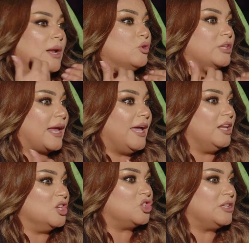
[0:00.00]

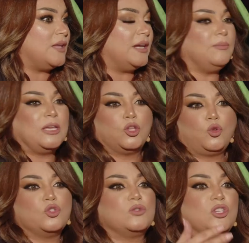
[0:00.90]
مترهله جدا يمكن
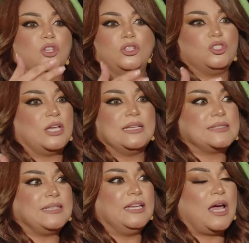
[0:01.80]
تعوز آه،
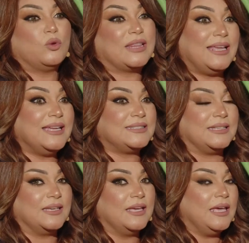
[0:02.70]
جلستين او
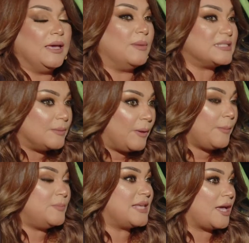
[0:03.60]
ثلاثه بس اللي بحب
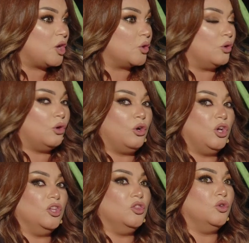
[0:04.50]
ذكره
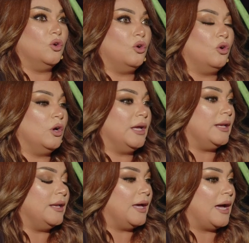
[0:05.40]
انه
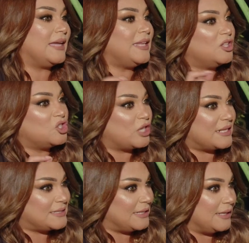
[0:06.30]
عدد
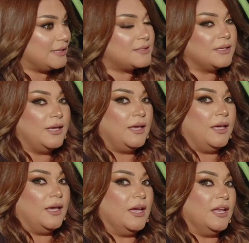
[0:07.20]
الجلسات
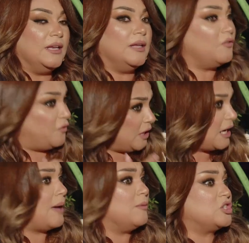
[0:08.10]
هن فينا
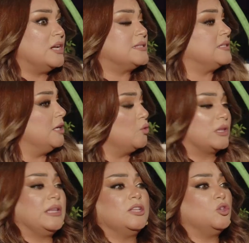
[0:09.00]
نعمل جلستين
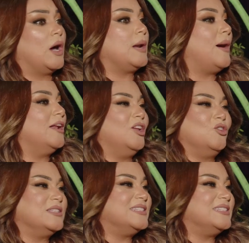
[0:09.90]
وثلاثه واربعه لانه